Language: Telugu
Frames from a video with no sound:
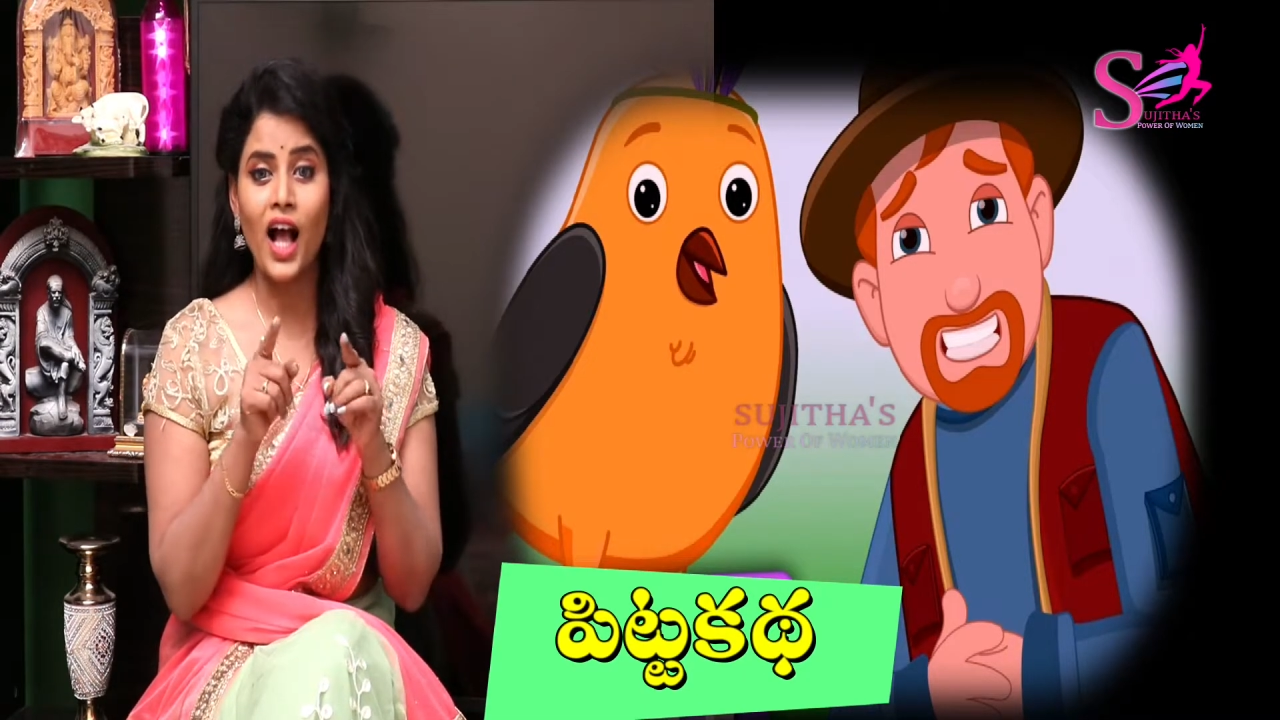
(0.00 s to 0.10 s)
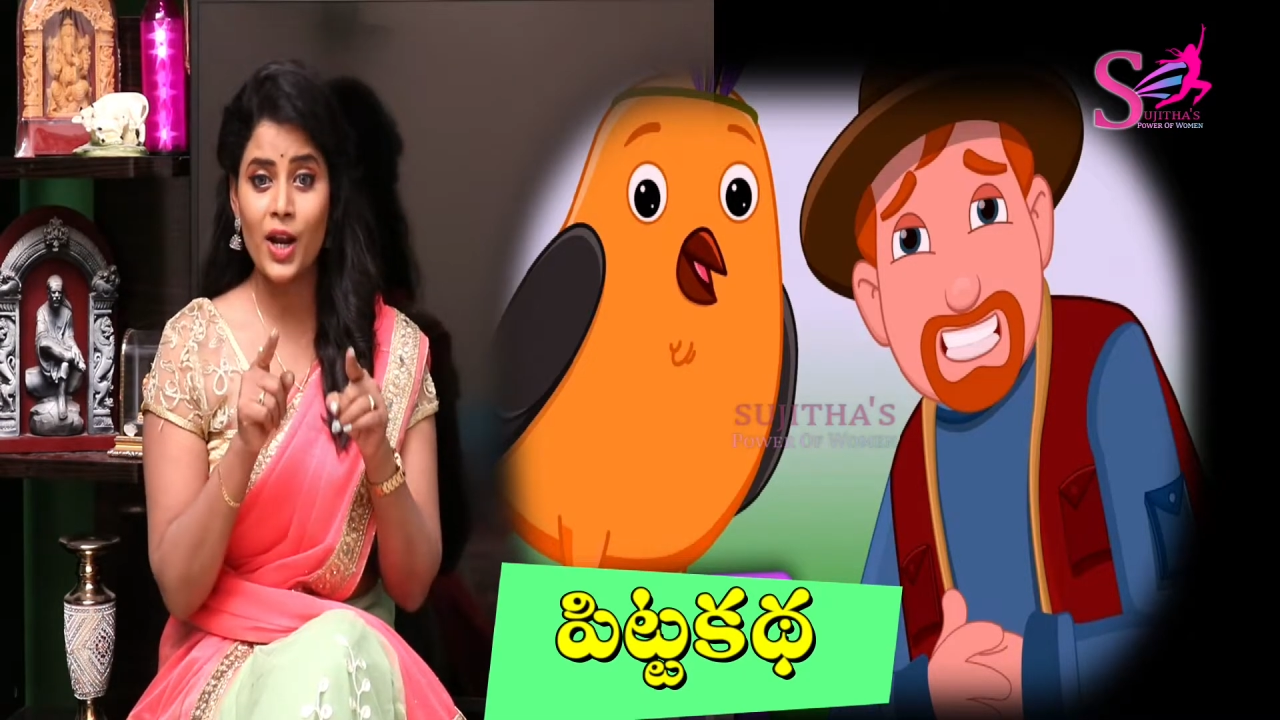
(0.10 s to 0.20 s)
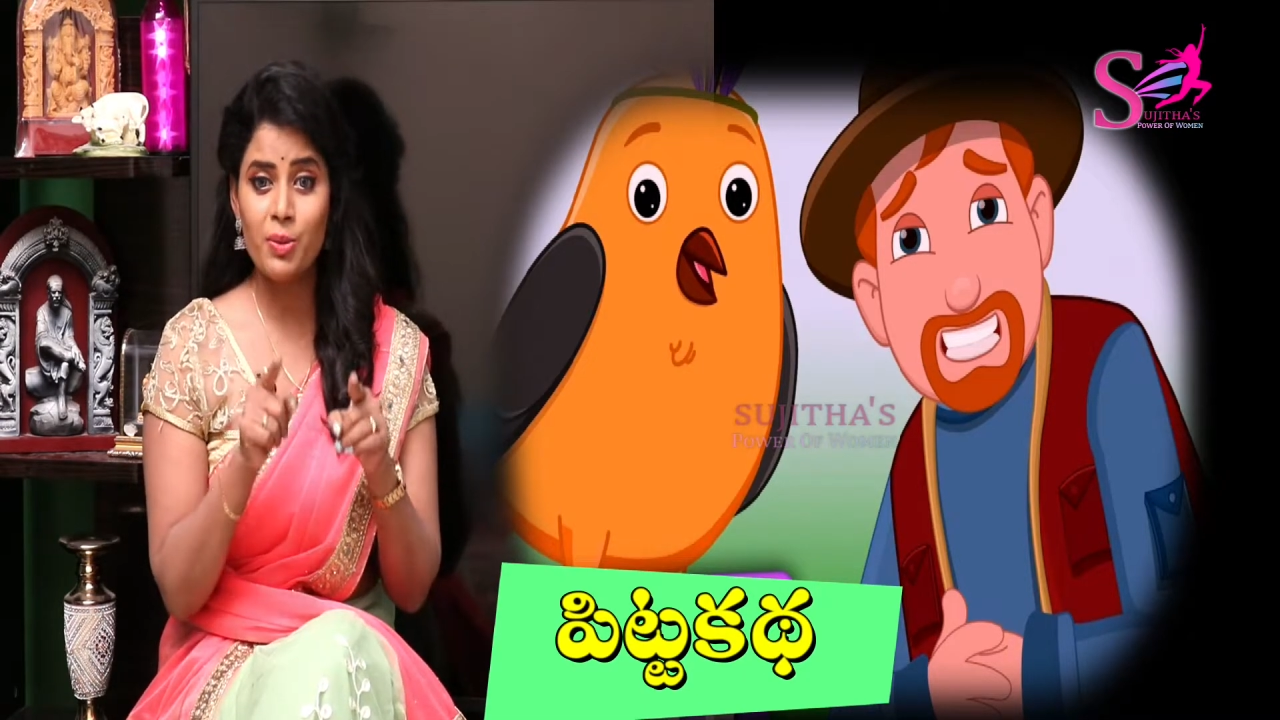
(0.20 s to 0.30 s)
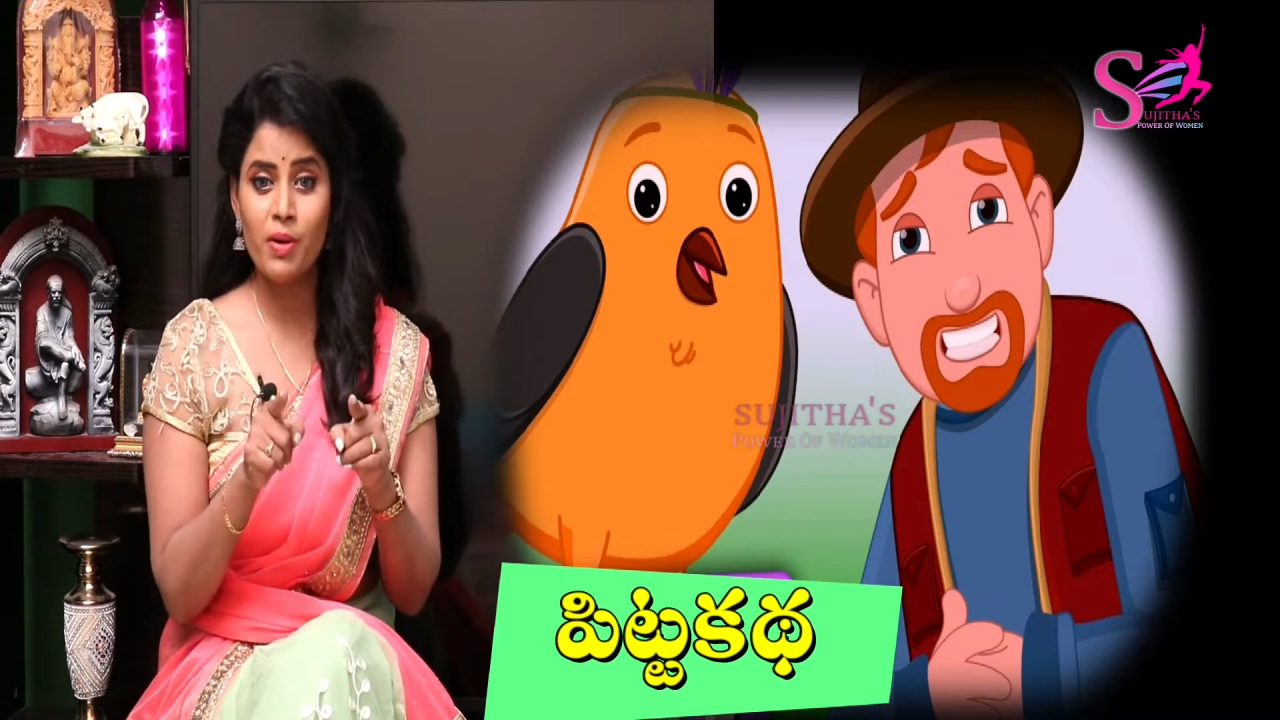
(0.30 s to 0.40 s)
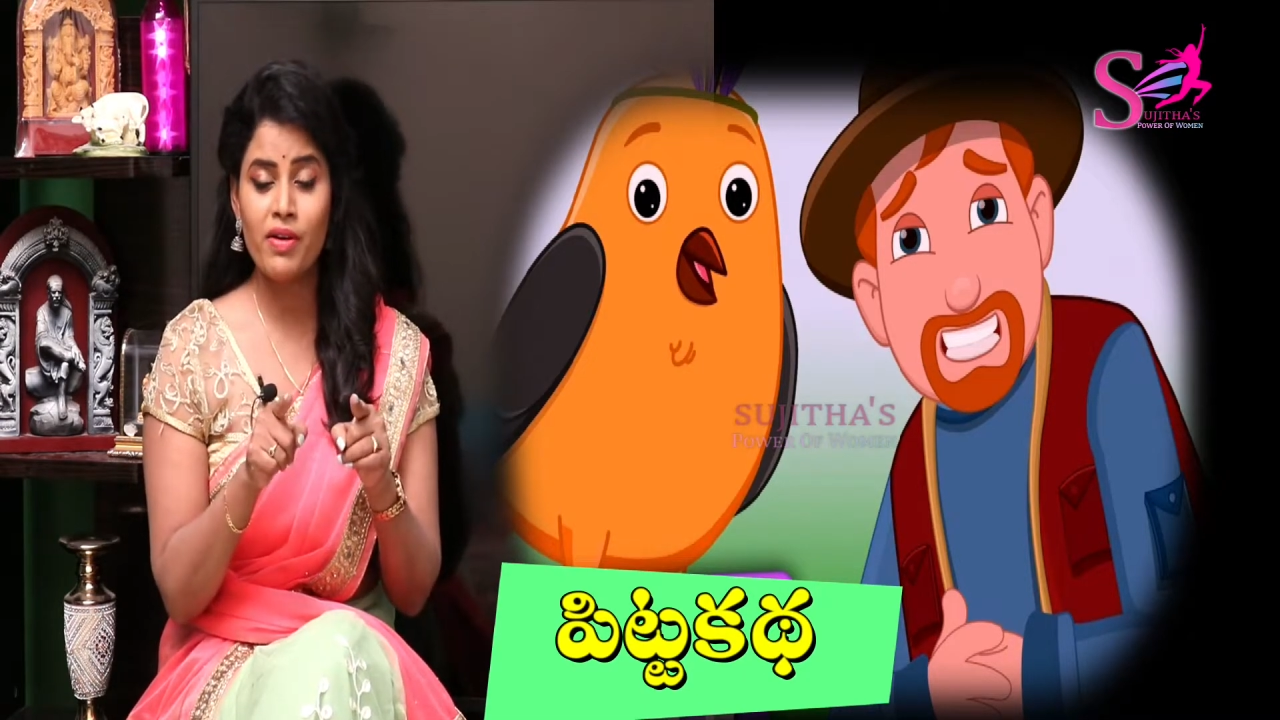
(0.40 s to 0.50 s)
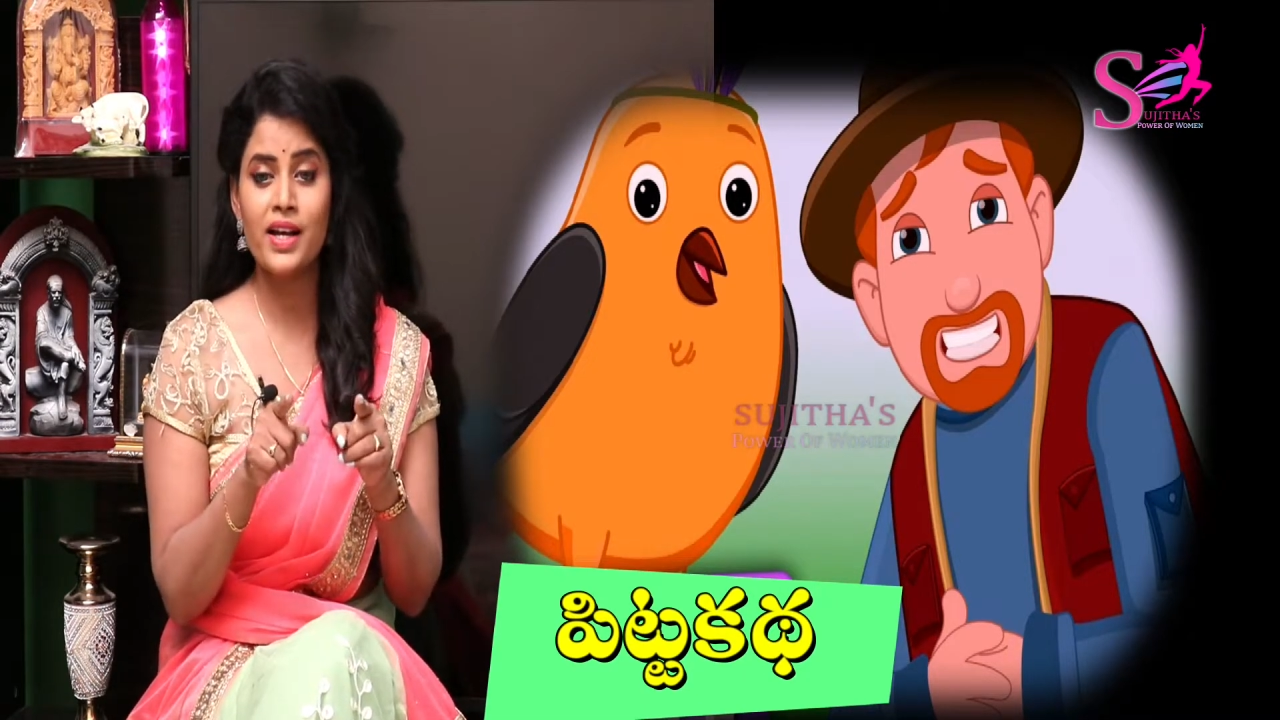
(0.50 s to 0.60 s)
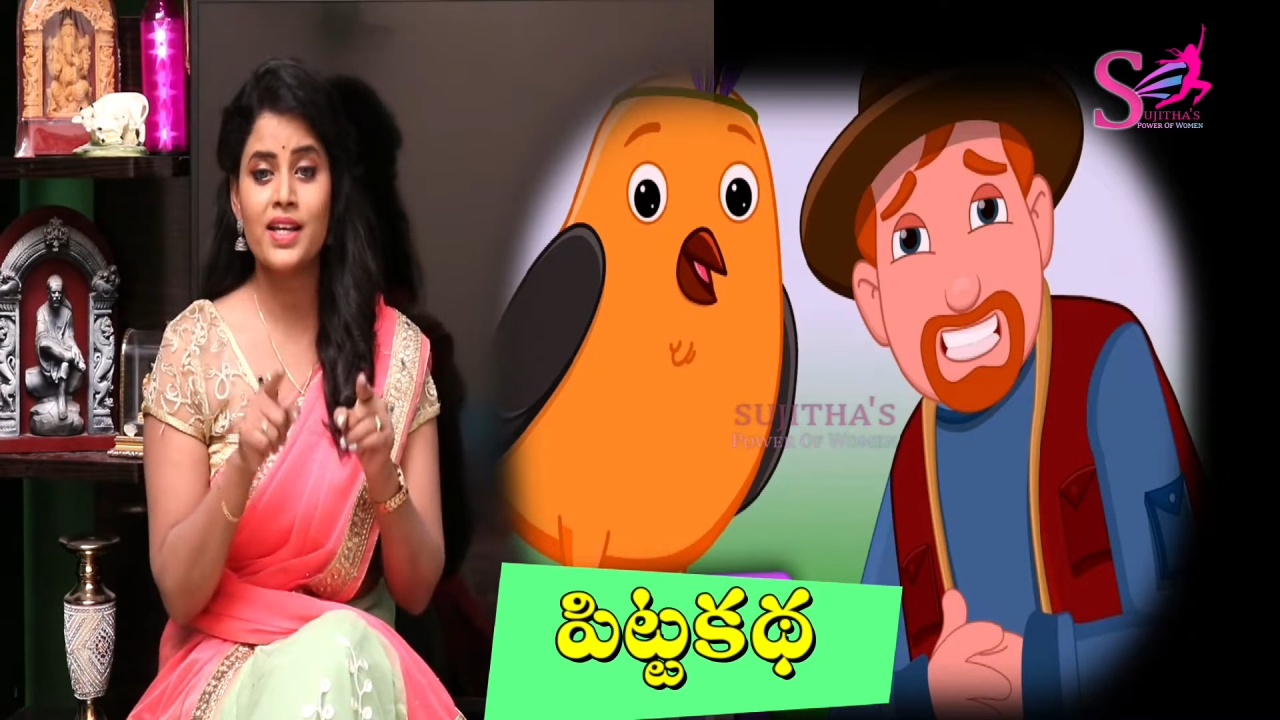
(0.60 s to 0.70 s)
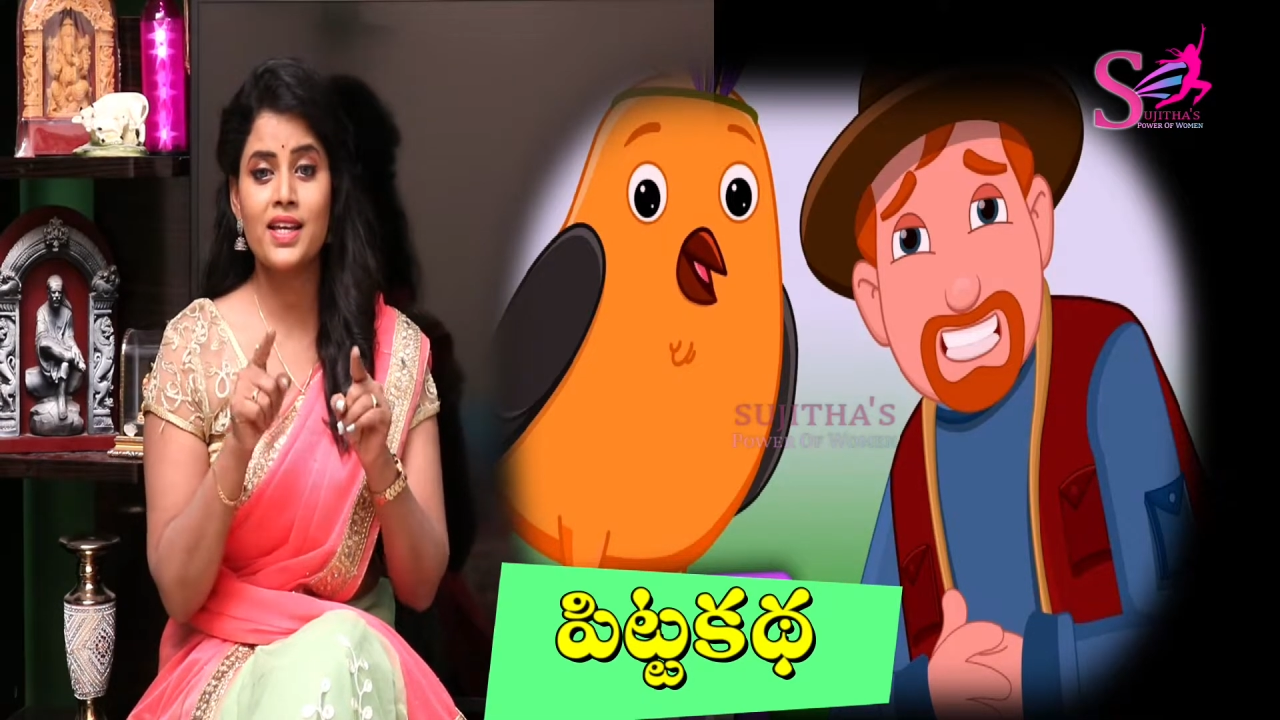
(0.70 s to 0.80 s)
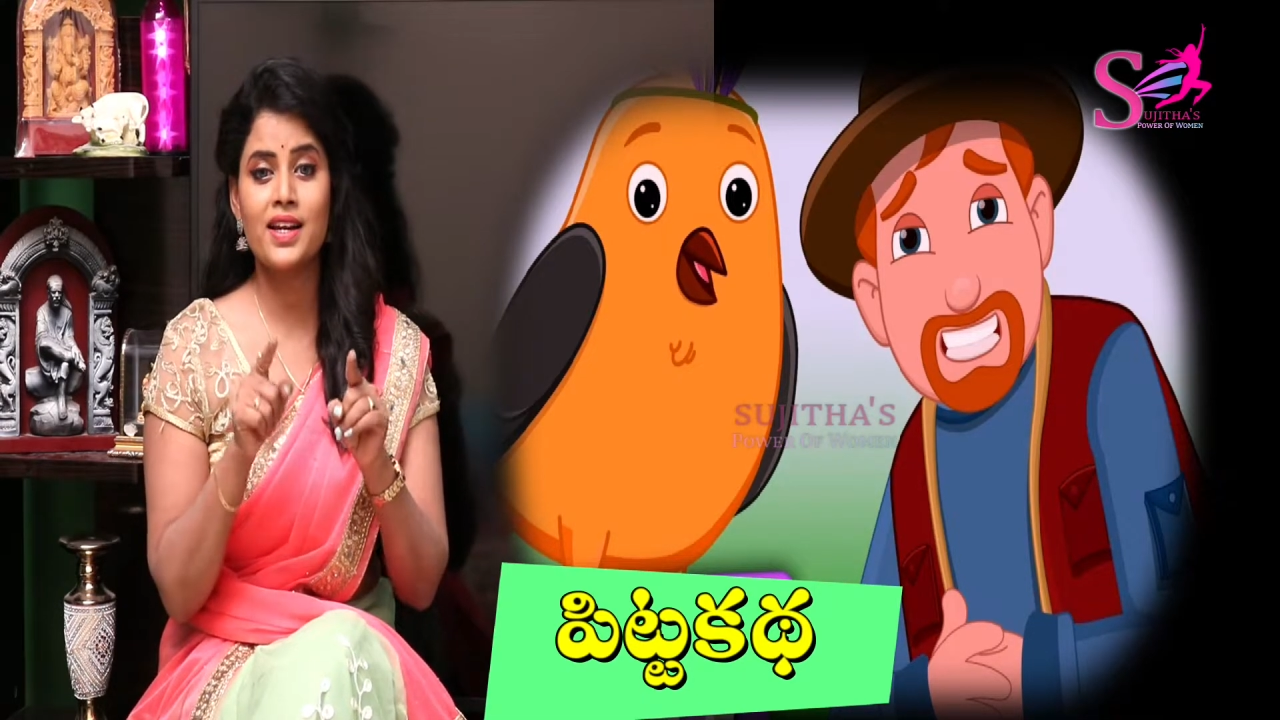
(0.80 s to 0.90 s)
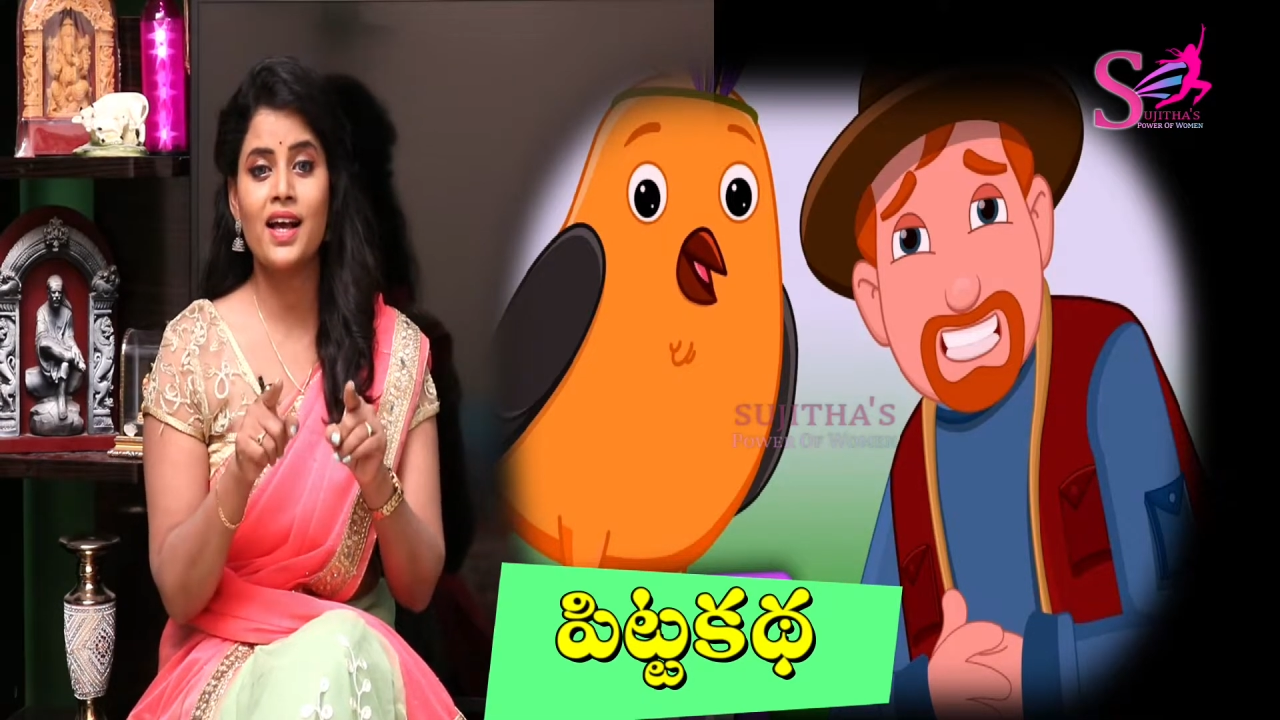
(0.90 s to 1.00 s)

అనుభవానికి